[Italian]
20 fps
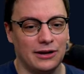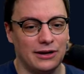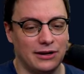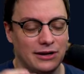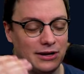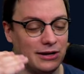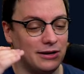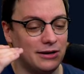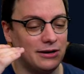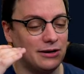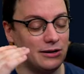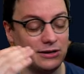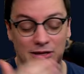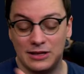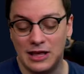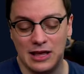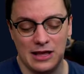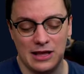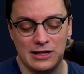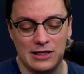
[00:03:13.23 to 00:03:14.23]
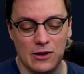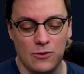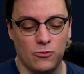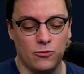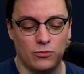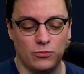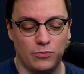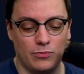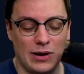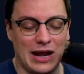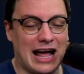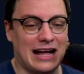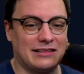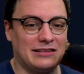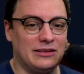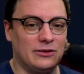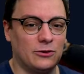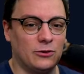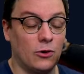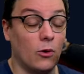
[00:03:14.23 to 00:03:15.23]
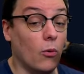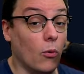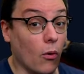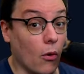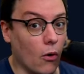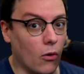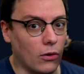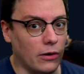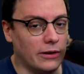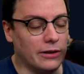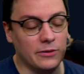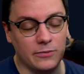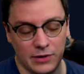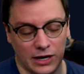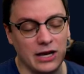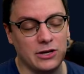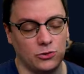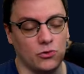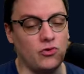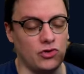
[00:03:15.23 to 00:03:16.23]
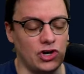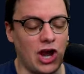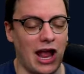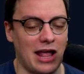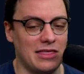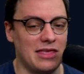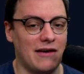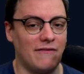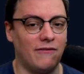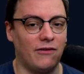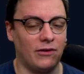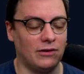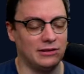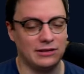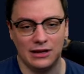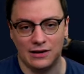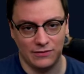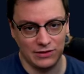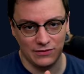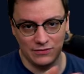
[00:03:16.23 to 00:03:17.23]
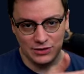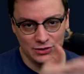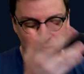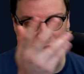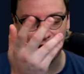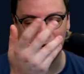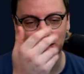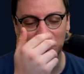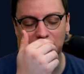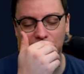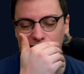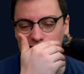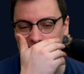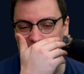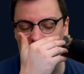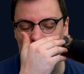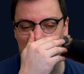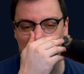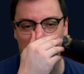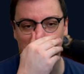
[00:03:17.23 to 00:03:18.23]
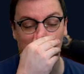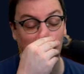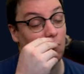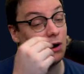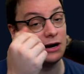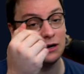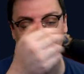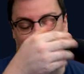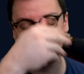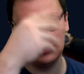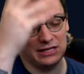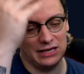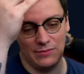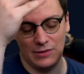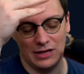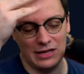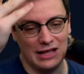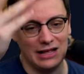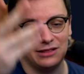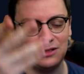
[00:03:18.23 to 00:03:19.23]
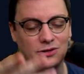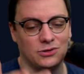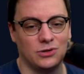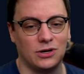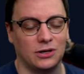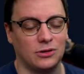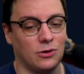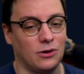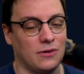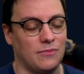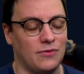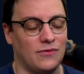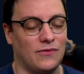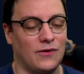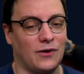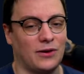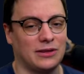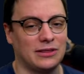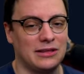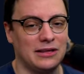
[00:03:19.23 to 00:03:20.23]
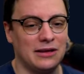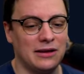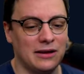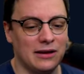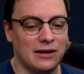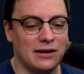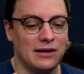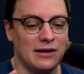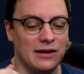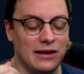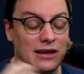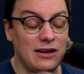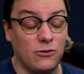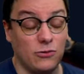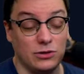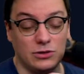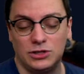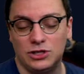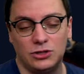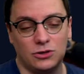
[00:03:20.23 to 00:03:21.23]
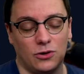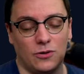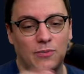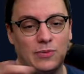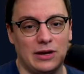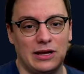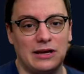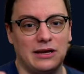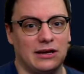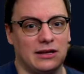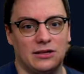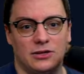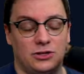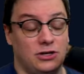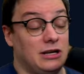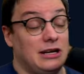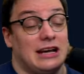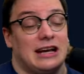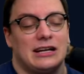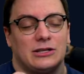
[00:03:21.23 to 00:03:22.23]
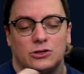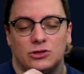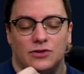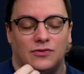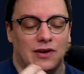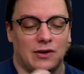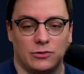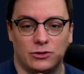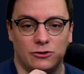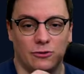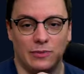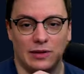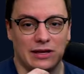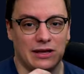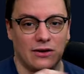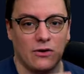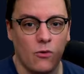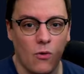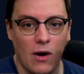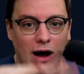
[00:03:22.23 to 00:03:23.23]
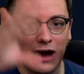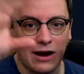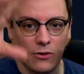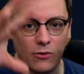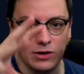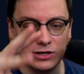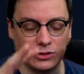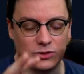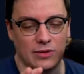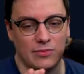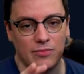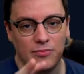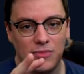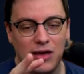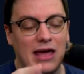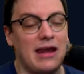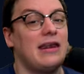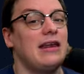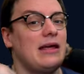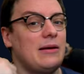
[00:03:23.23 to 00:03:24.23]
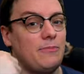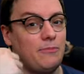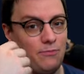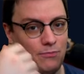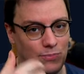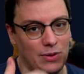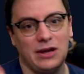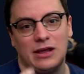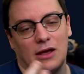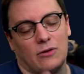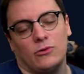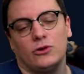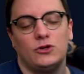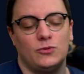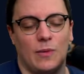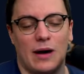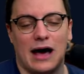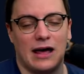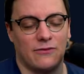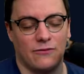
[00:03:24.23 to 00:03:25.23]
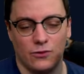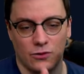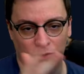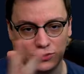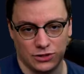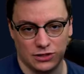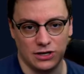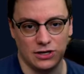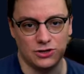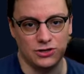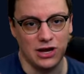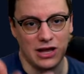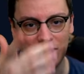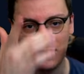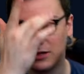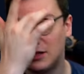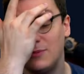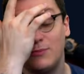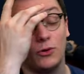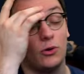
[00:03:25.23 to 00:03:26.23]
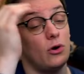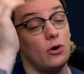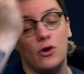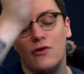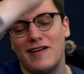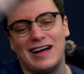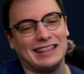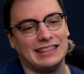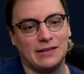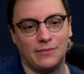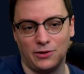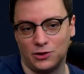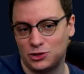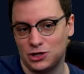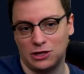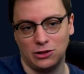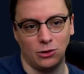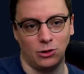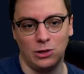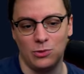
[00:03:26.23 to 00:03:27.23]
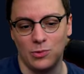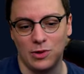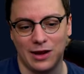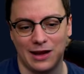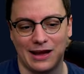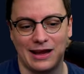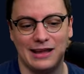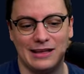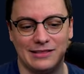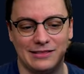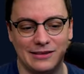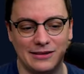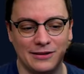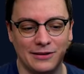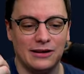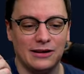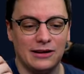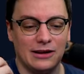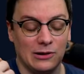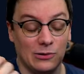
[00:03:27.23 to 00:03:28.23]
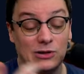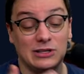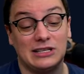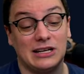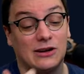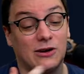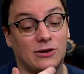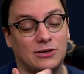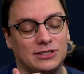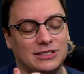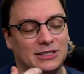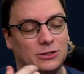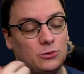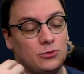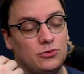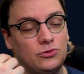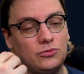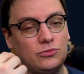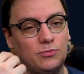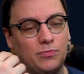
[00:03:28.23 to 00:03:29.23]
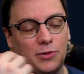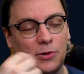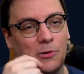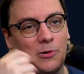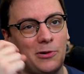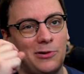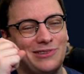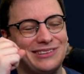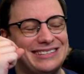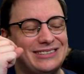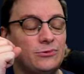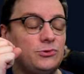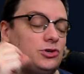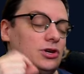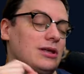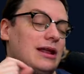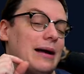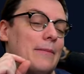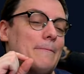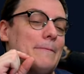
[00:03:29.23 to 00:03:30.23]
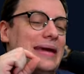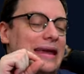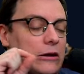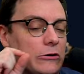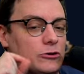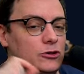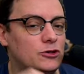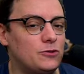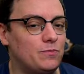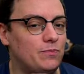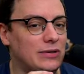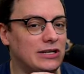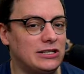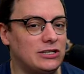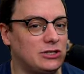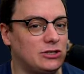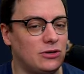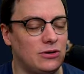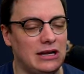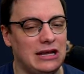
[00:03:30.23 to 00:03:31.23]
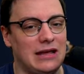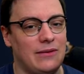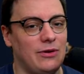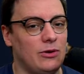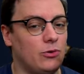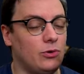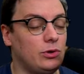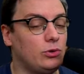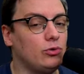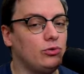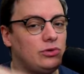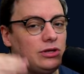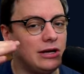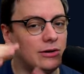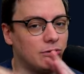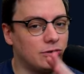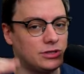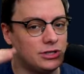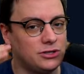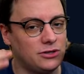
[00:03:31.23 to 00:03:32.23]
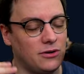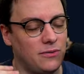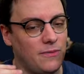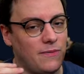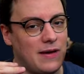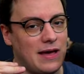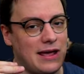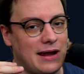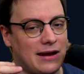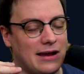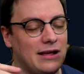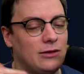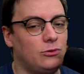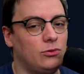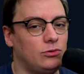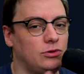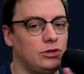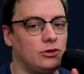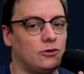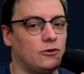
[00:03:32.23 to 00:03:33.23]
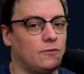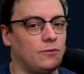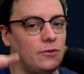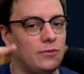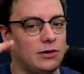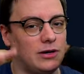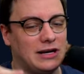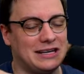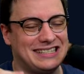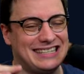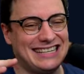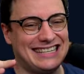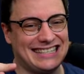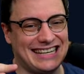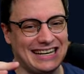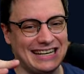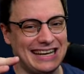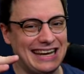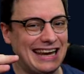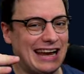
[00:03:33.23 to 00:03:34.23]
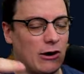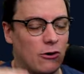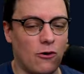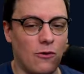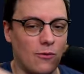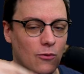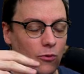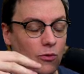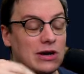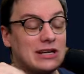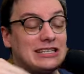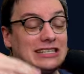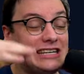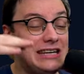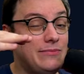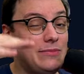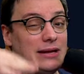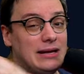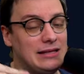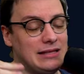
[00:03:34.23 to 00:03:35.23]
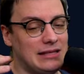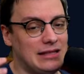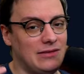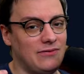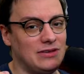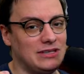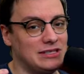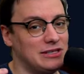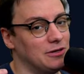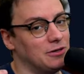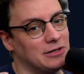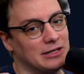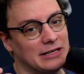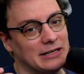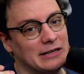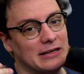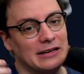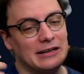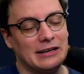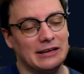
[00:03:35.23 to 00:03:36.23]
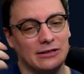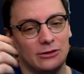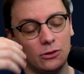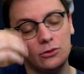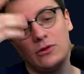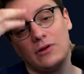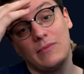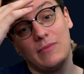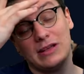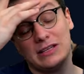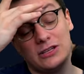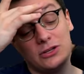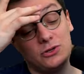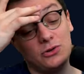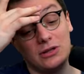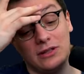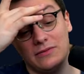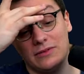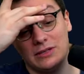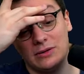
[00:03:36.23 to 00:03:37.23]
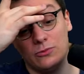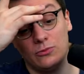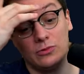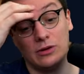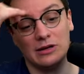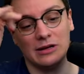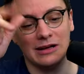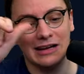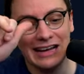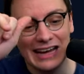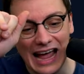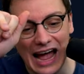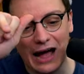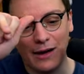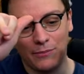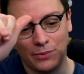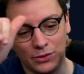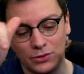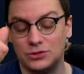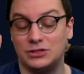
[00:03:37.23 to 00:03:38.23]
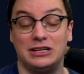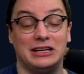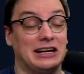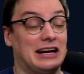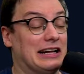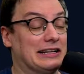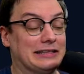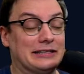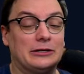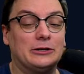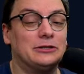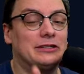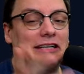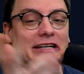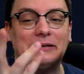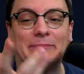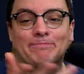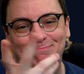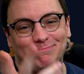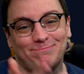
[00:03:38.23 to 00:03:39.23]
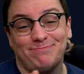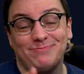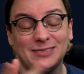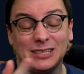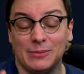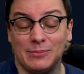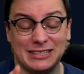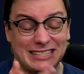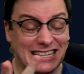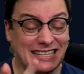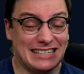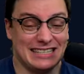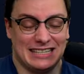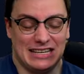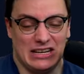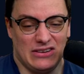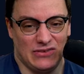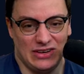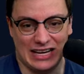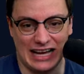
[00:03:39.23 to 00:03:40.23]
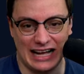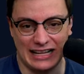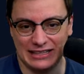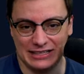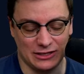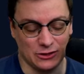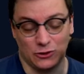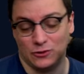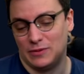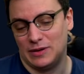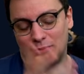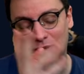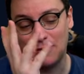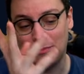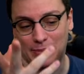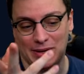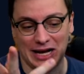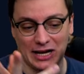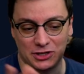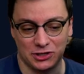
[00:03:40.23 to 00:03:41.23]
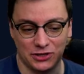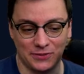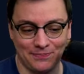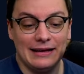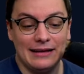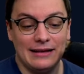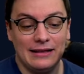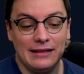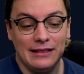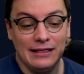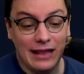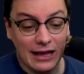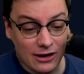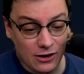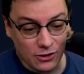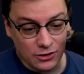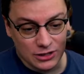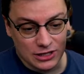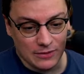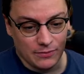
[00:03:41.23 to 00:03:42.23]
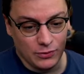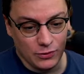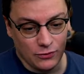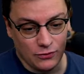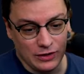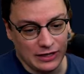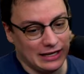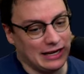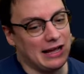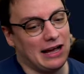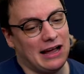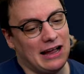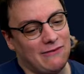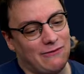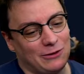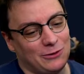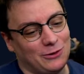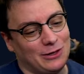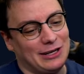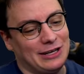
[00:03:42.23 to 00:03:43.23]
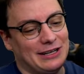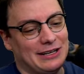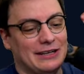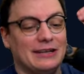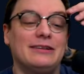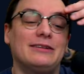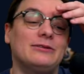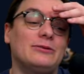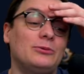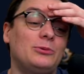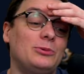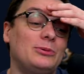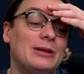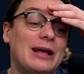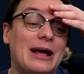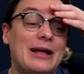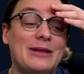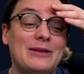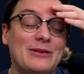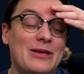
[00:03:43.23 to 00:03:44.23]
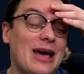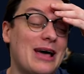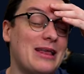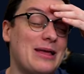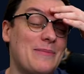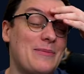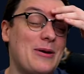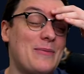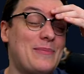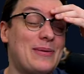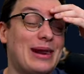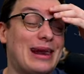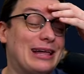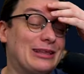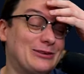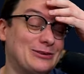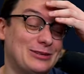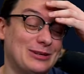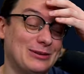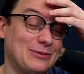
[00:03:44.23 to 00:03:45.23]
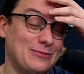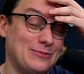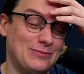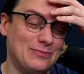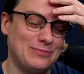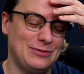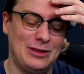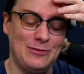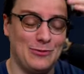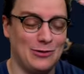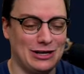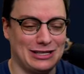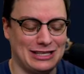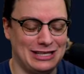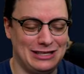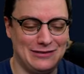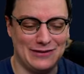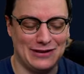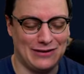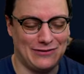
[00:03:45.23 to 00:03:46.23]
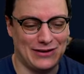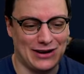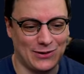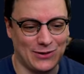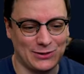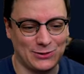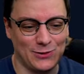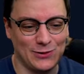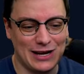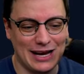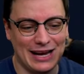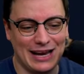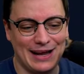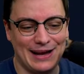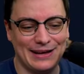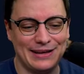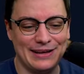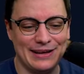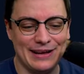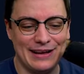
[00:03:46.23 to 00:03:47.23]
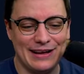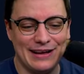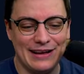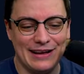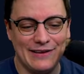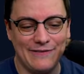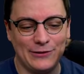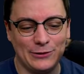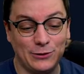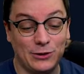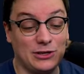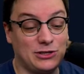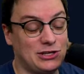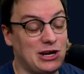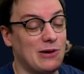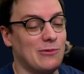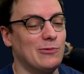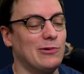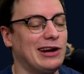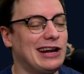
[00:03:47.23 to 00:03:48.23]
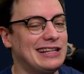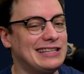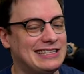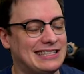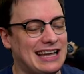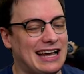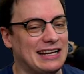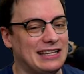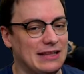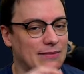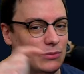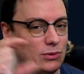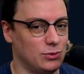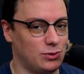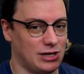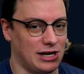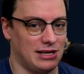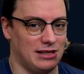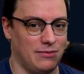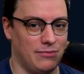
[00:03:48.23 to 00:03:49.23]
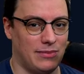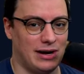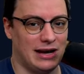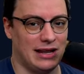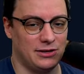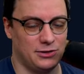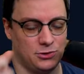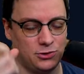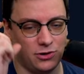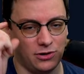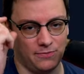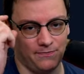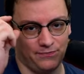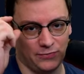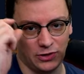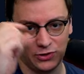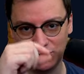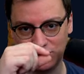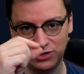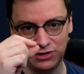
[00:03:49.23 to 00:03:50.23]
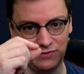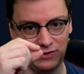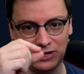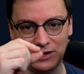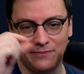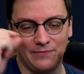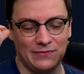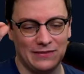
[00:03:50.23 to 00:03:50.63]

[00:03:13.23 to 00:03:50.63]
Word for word: eh, ed, è, ed, è, un platino o un gold, perché succede a volte, l'avete visto anche nei miei streaming o anche in streaming di altri giocatori più forti, in cui ci sono player che dici che cazzo ci fa questo player qua, questo MMR, perché è uno smart o cose del genere, tipo col 90% di win rate. Questa cosa su- però succederà meno spesso nei game in cui tutti hanno lo stesso MR e tutti sono più o meno la stessa lega o comunque simili di divisione. Non dovrebbe esserci cioè, un gap così grande, cosa che è abbastanza insignificante secondo me, ma pace. La cosa più figa è il fatto che ne abbiamo parlato se, un, tipo una settimana fa qua sul canale, il fatto che c'è un red side e blue side imbalance, cioè cosa significa?